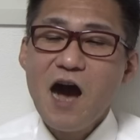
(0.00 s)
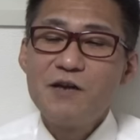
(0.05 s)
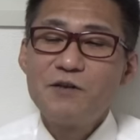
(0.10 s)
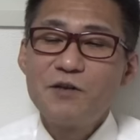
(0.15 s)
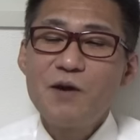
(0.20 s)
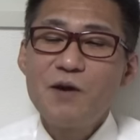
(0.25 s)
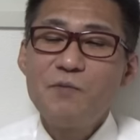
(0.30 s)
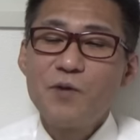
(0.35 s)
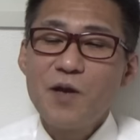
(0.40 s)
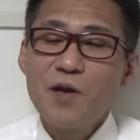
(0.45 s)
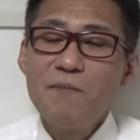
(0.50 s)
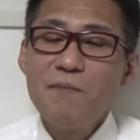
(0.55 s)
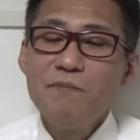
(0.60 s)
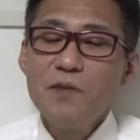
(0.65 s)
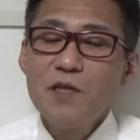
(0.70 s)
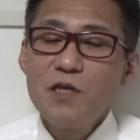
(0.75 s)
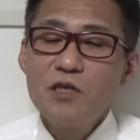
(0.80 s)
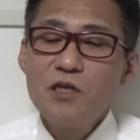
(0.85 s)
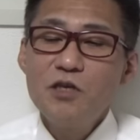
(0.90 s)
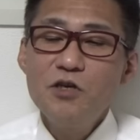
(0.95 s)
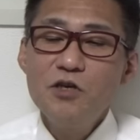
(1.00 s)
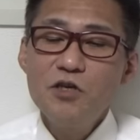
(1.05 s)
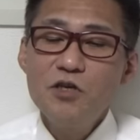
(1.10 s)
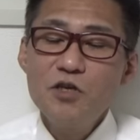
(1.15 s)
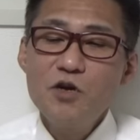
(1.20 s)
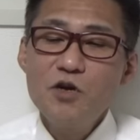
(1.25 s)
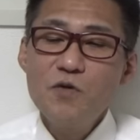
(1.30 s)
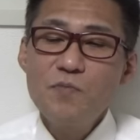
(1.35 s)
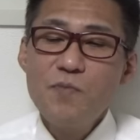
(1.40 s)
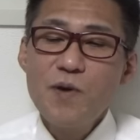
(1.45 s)
あるかもね。優
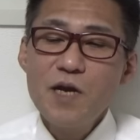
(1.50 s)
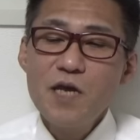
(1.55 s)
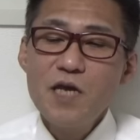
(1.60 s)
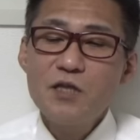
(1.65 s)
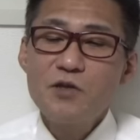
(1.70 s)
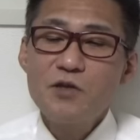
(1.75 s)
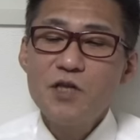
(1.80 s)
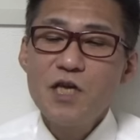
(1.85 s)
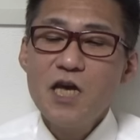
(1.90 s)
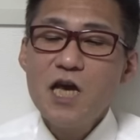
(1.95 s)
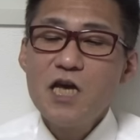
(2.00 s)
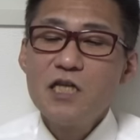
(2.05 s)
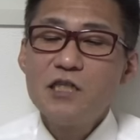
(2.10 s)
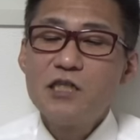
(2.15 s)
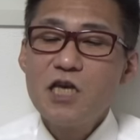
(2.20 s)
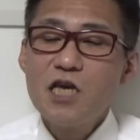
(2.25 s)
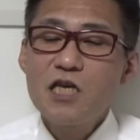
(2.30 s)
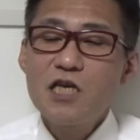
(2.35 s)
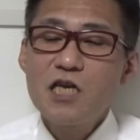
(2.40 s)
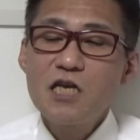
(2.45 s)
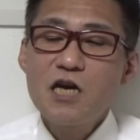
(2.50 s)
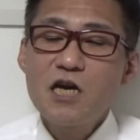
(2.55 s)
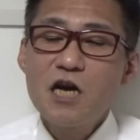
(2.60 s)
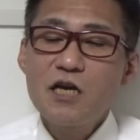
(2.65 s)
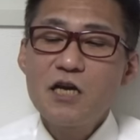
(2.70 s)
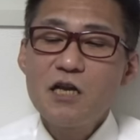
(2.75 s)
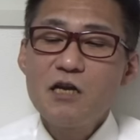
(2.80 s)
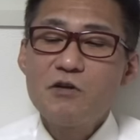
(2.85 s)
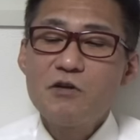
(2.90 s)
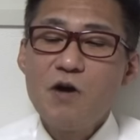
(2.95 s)
勝パレードに税金
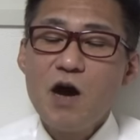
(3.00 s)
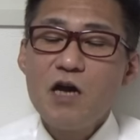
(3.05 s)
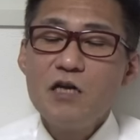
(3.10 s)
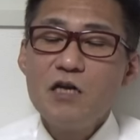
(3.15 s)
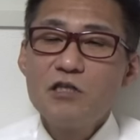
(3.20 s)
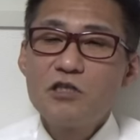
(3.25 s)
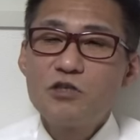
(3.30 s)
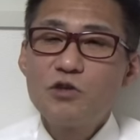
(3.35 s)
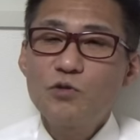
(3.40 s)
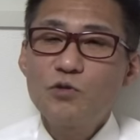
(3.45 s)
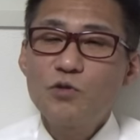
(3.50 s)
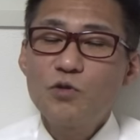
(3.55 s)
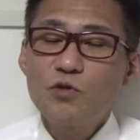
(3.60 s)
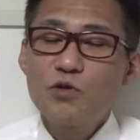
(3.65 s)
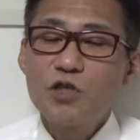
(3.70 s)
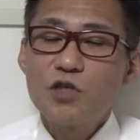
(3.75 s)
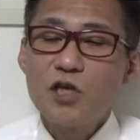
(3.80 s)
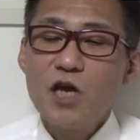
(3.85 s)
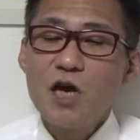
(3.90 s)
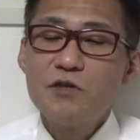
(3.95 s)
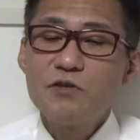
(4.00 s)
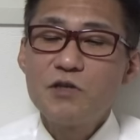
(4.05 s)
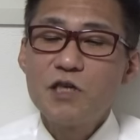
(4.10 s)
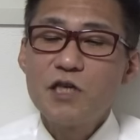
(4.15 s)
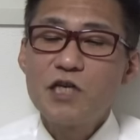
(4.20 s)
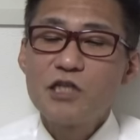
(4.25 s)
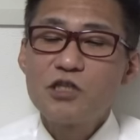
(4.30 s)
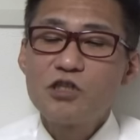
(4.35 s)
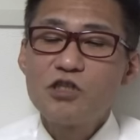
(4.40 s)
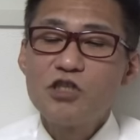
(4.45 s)
かけるのはちょっと違う
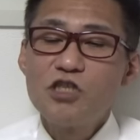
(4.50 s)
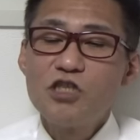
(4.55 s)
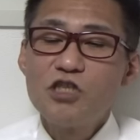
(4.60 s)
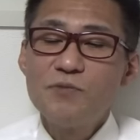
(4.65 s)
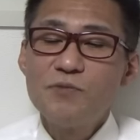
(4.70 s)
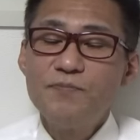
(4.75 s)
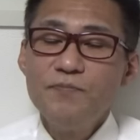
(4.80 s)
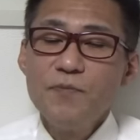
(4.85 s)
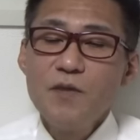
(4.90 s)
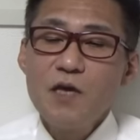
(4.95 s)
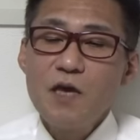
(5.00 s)
気がする。